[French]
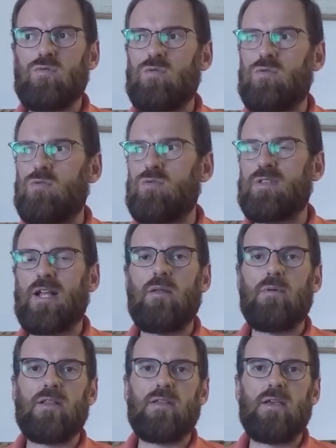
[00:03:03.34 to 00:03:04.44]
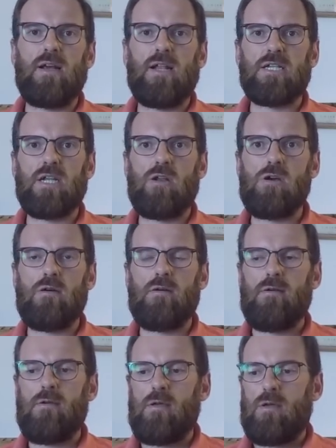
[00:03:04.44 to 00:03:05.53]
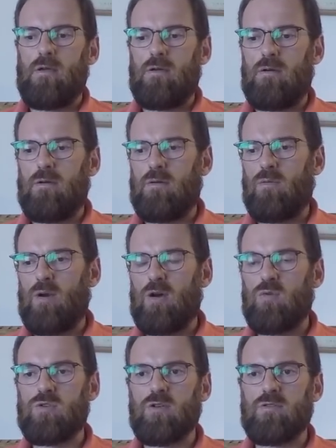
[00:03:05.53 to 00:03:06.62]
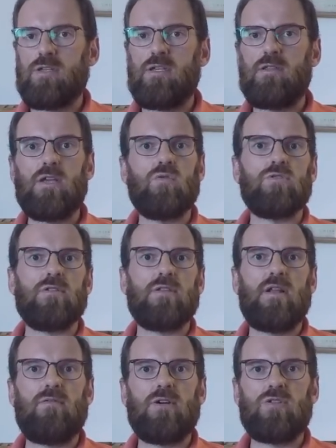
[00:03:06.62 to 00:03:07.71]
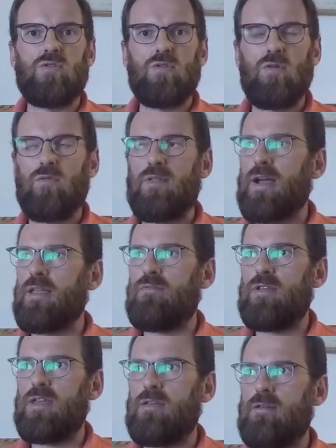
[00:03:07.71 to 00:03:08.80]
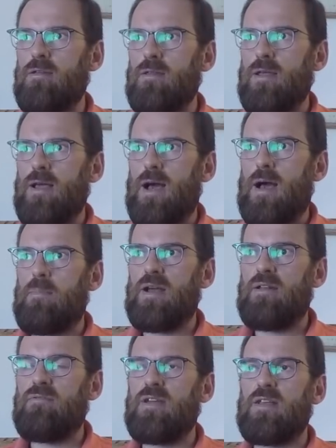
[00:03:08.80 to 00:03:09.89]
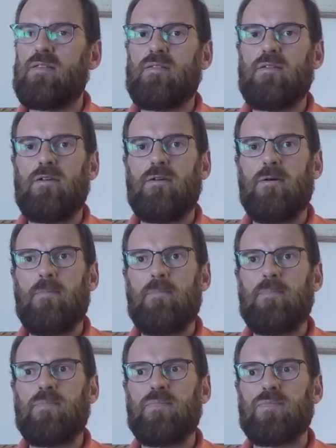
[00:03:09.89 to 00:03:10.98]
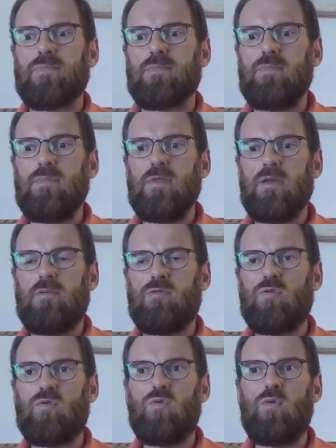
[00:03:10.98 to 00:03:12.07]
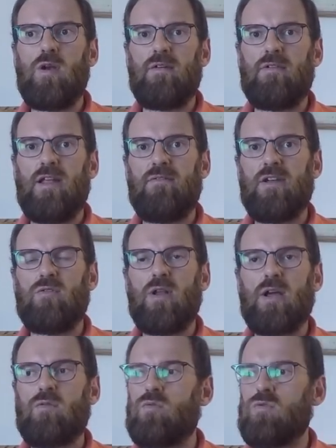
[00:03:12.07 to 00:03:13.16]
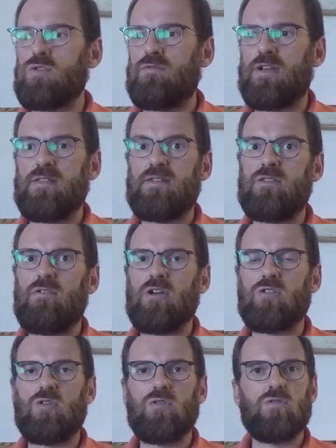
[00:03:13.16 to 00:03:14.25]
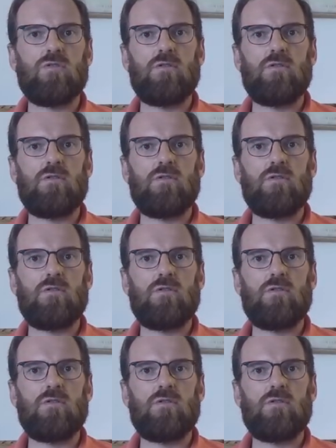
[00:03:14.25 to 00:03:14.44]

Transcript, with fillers: de, s'acclimater à la chaleur. on l'a ressenti dès qu'on sortait de la voiture. On est arrivé à Belvès du coup, la, veille de la course, vers 19h30,